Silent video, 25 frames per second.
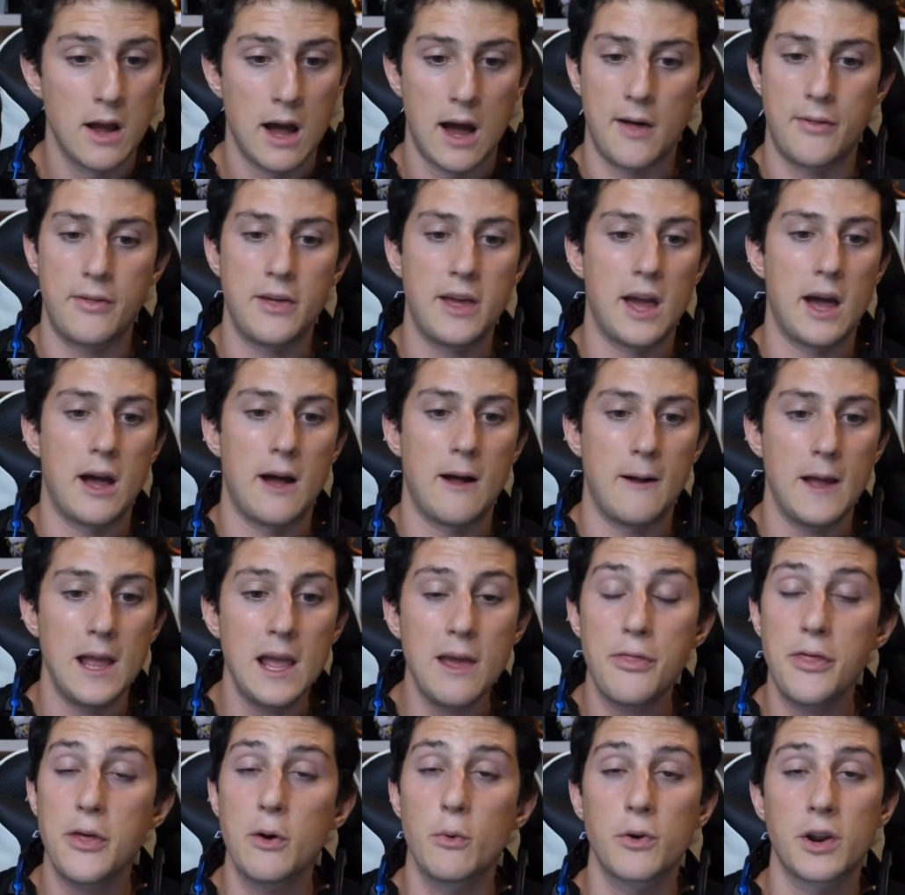Hacía,
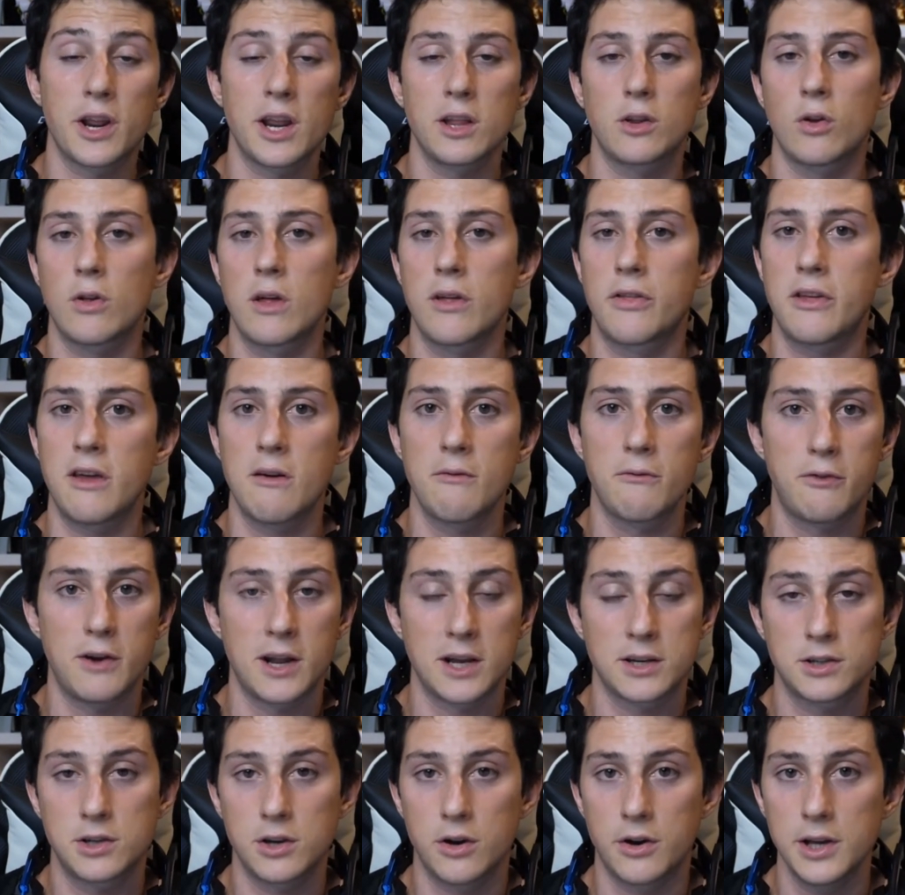hice un reto de 100
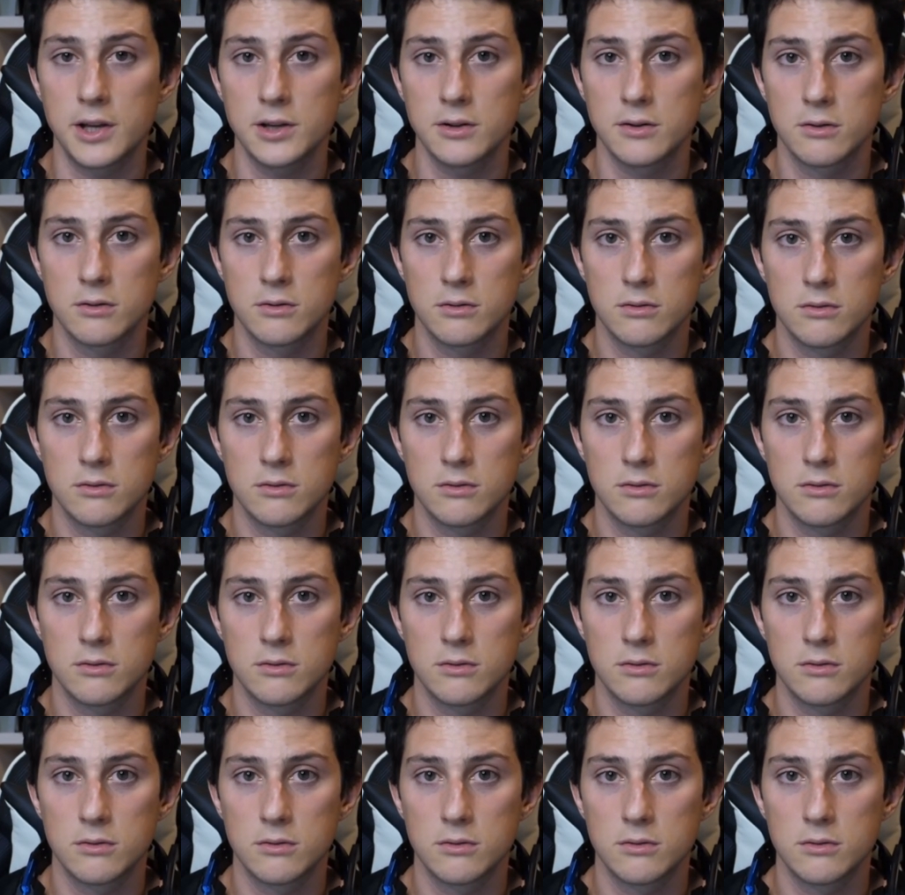flexiones,